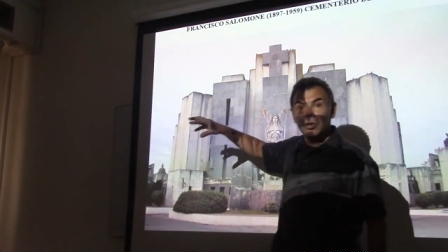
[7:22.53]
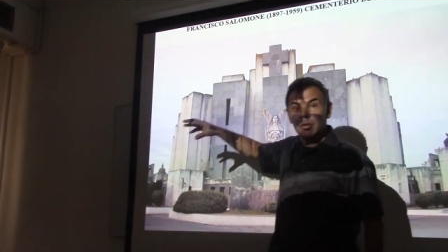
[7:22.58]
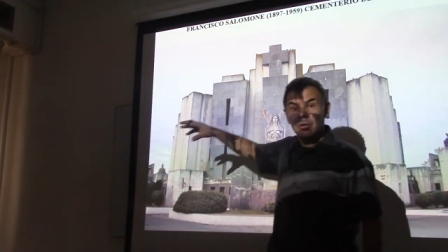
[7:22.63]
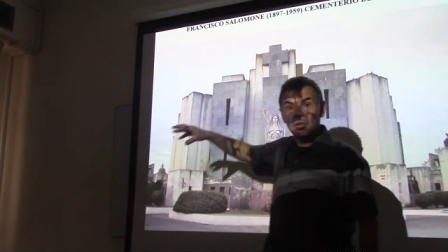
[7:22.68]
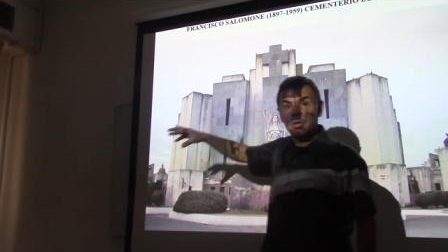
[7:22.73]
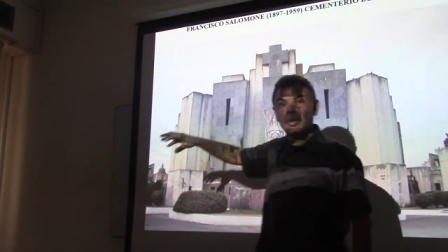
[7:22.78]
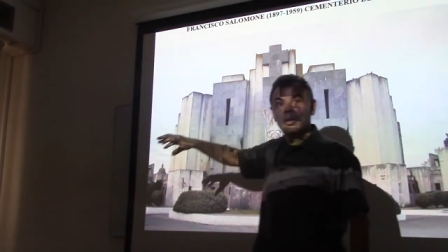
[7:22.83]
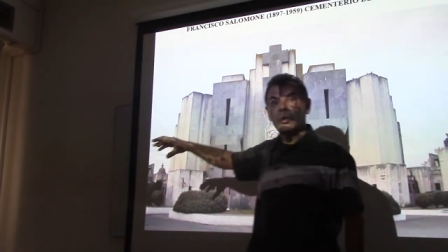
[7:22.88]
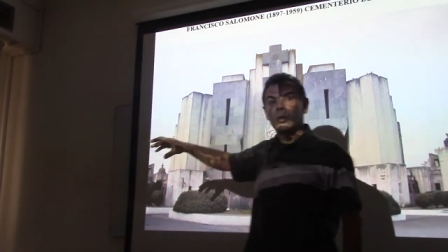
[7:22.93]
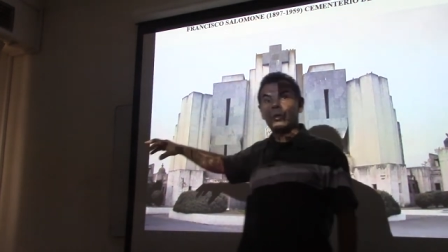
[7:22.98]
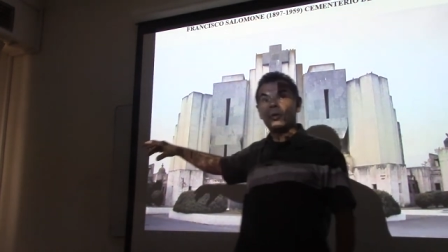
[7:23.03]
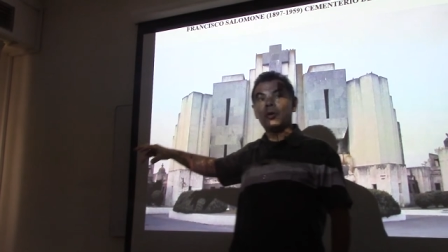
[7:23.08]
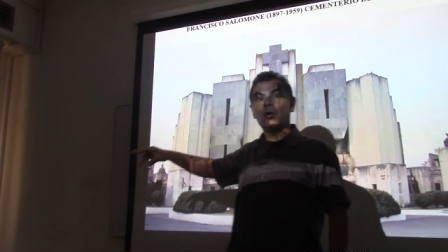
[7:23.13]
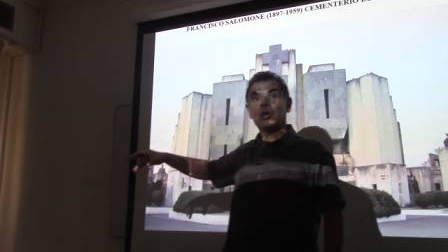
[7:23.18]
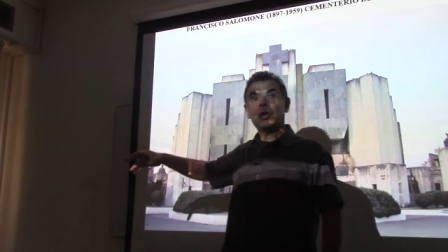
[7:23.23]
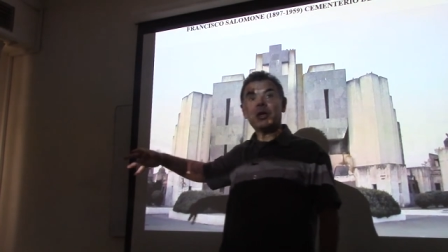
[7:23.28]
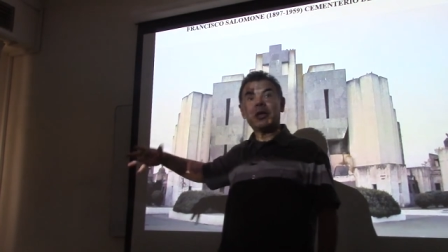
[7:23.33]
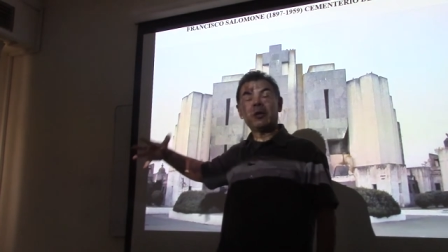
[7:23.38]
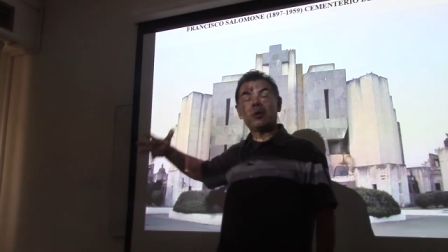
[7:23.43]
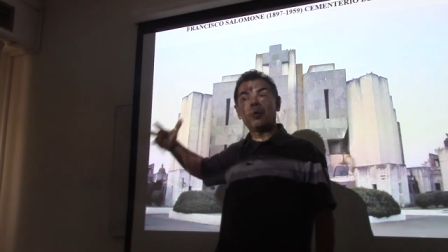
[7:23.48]
¿no?
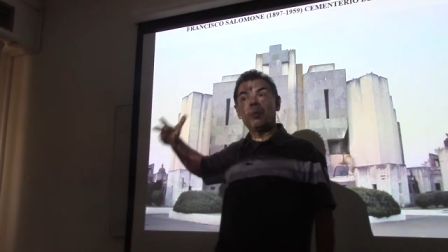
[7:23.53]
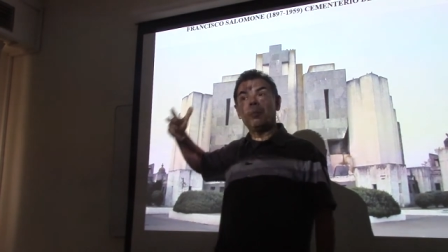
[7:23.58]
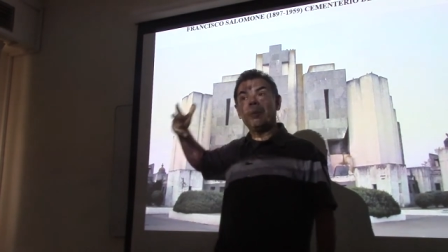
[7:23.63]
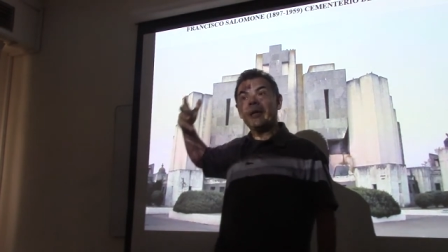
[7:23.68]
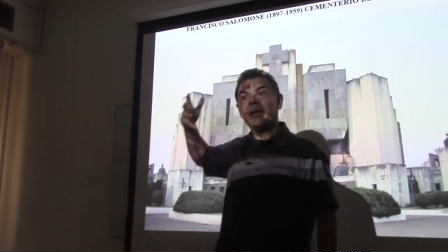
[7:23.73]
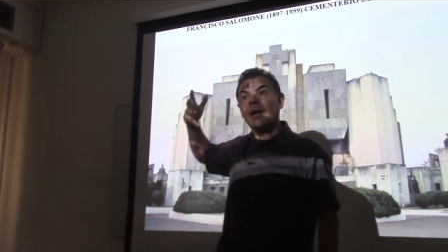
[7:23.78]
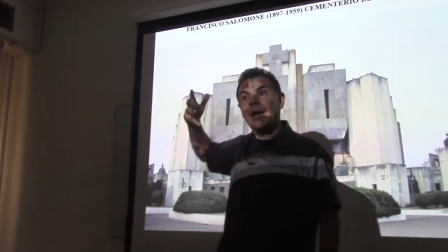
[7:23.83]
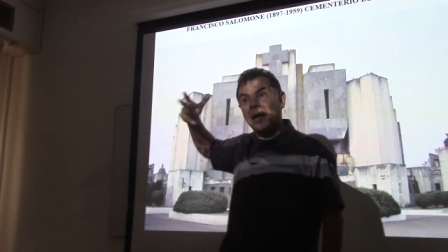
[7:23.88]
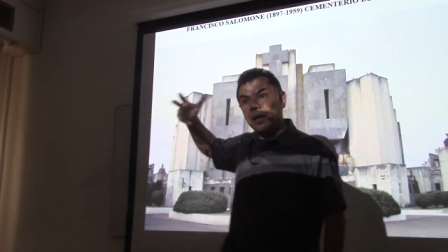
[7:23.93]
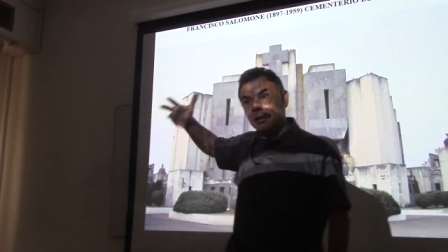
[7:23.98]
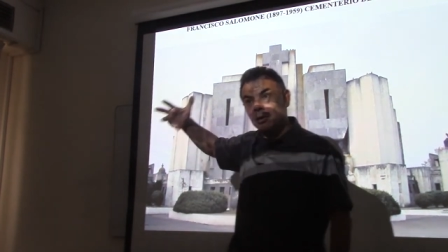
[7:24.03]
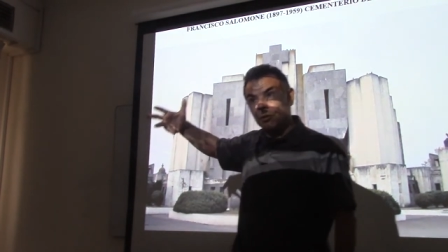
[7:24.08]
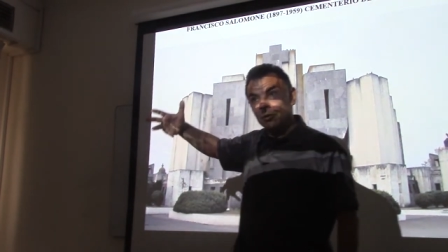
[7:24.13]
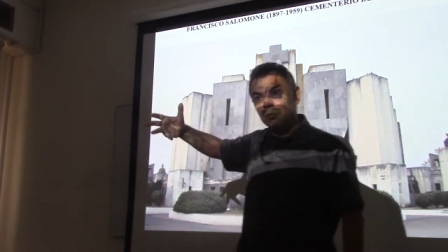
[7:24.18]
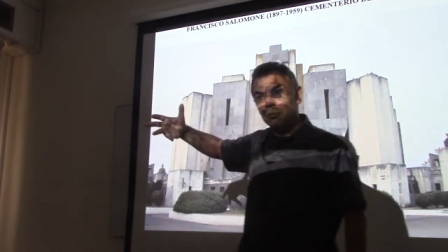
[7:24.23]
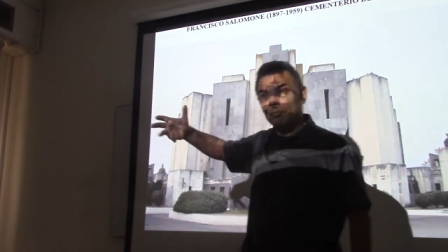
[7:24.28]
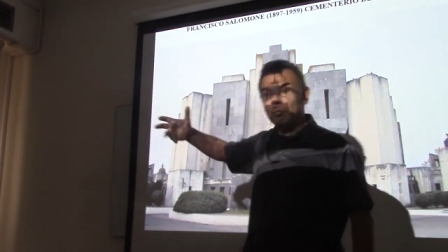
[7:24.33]
hoy recuperado,